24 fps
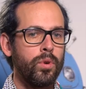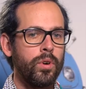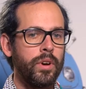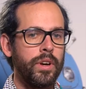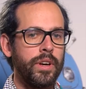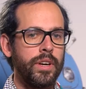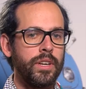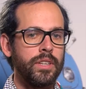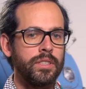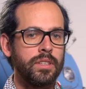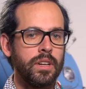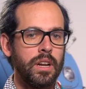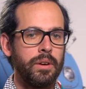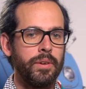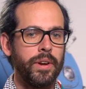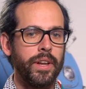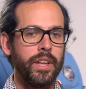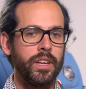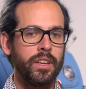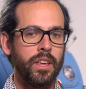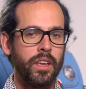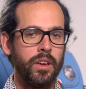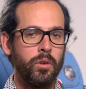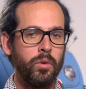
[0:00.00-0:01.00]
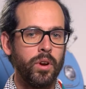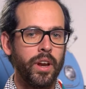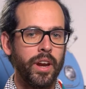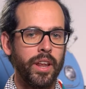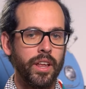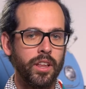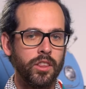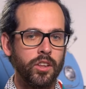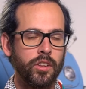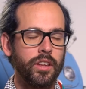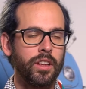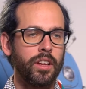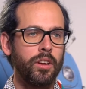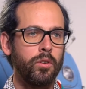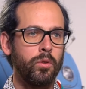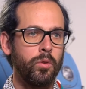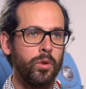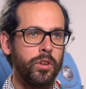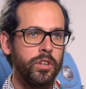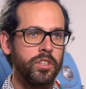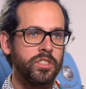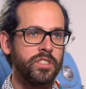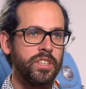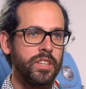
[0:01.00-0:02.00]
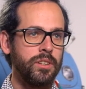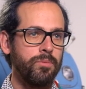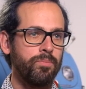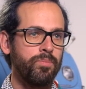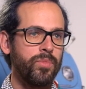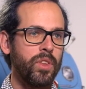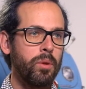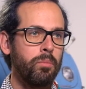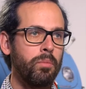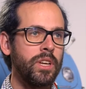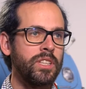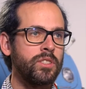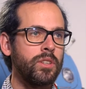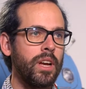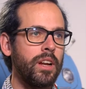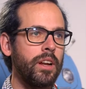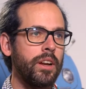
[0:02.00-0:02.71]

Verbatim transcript: Pues la verdad que una anécdota curiosa me,